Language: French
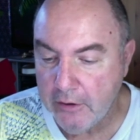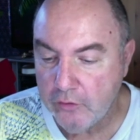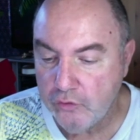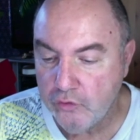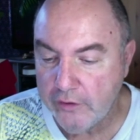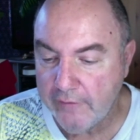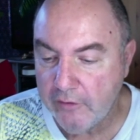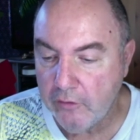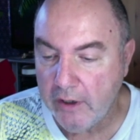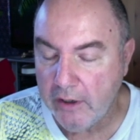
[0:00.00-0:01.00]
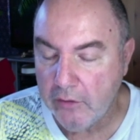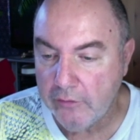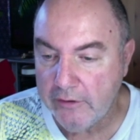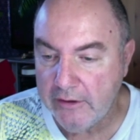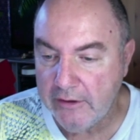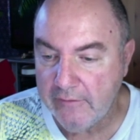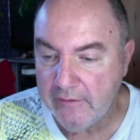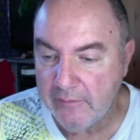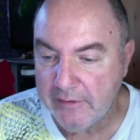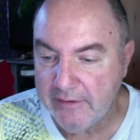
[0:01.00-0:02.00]
Donc avec l'oracle des
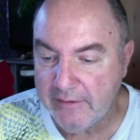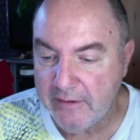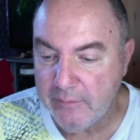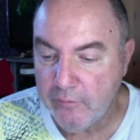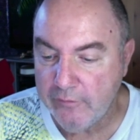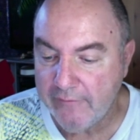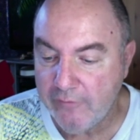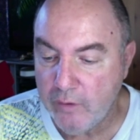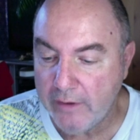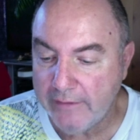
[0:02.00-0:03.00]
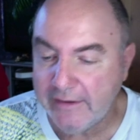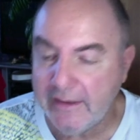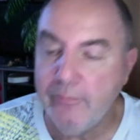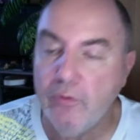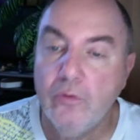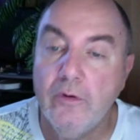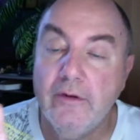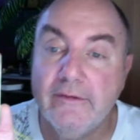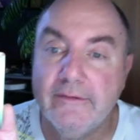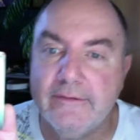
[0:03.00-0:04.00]
esprits des animaux, vous avez eu un très beau
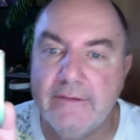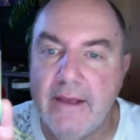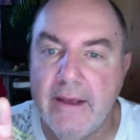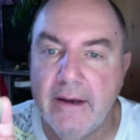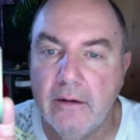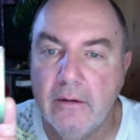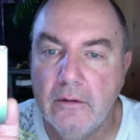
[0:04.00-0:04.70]
cerf.